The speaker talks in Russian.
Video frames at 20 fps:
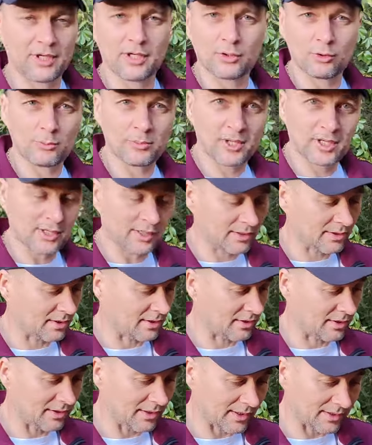стрелы
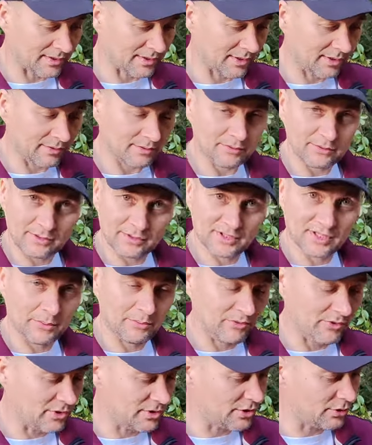Берхантера классные.
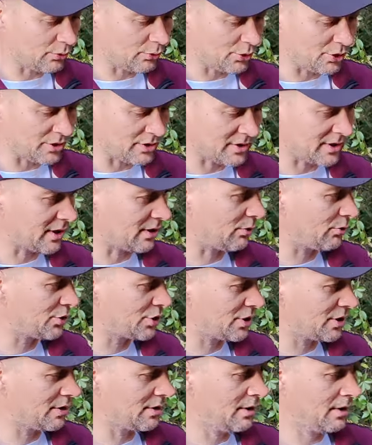Сами видите, кучность
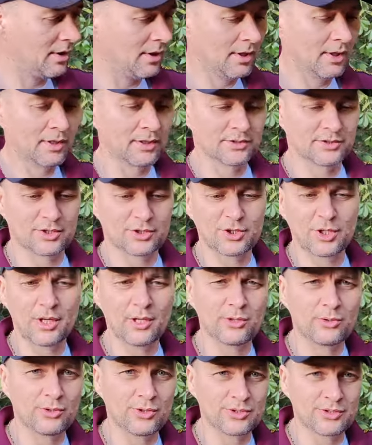хорошая. К
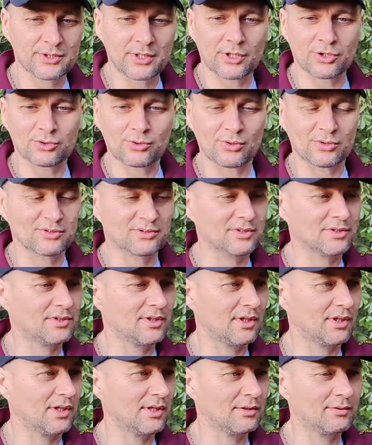сожалению, не знаю, что это за
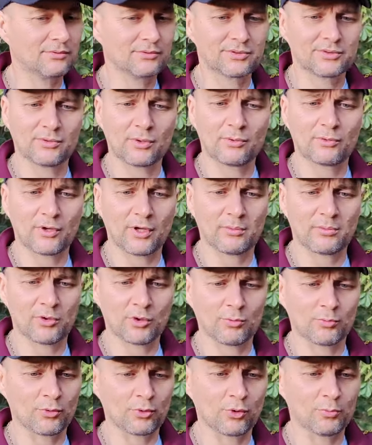стрела. В свое
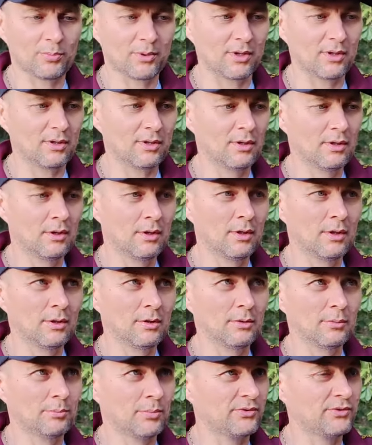время ее покупал.
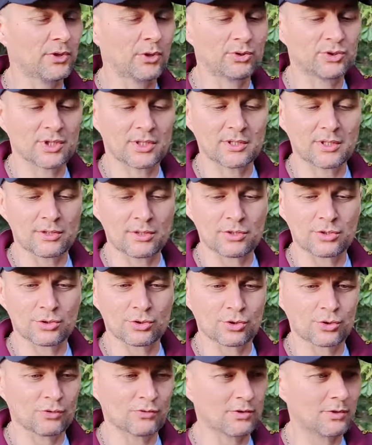Повторюсь, она не
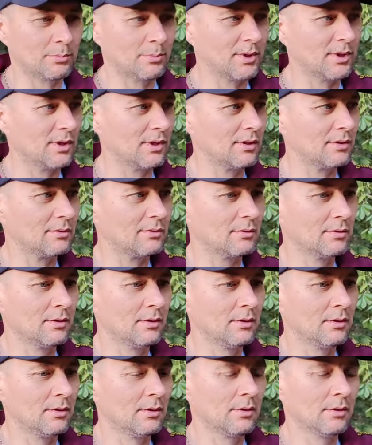дешевая была.
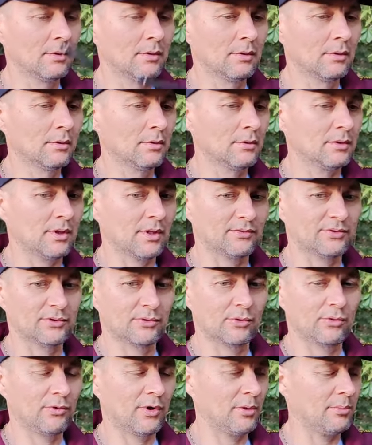Я в
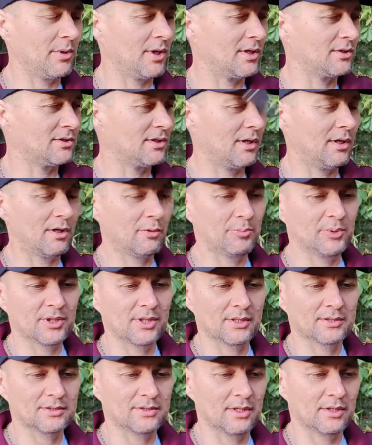свое время ей стрелял
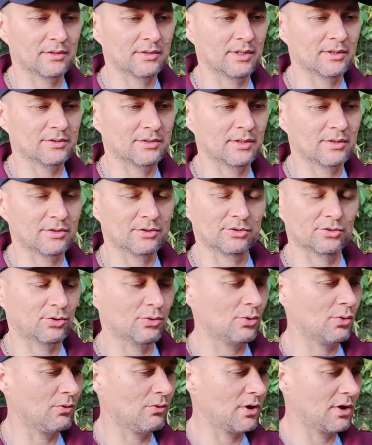15 лет назад из
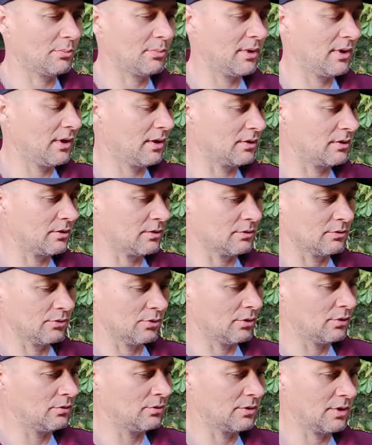другого арбалета,
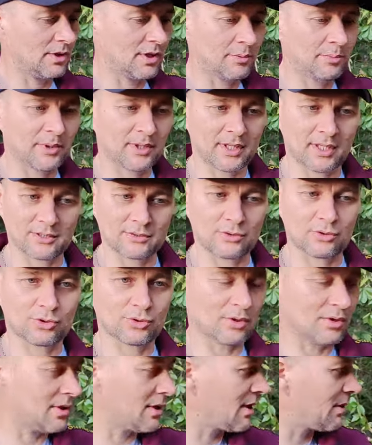но она
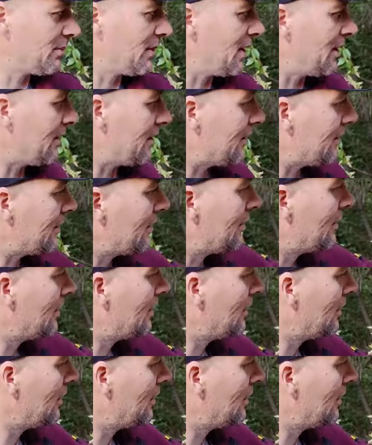показывает, что она нормальная.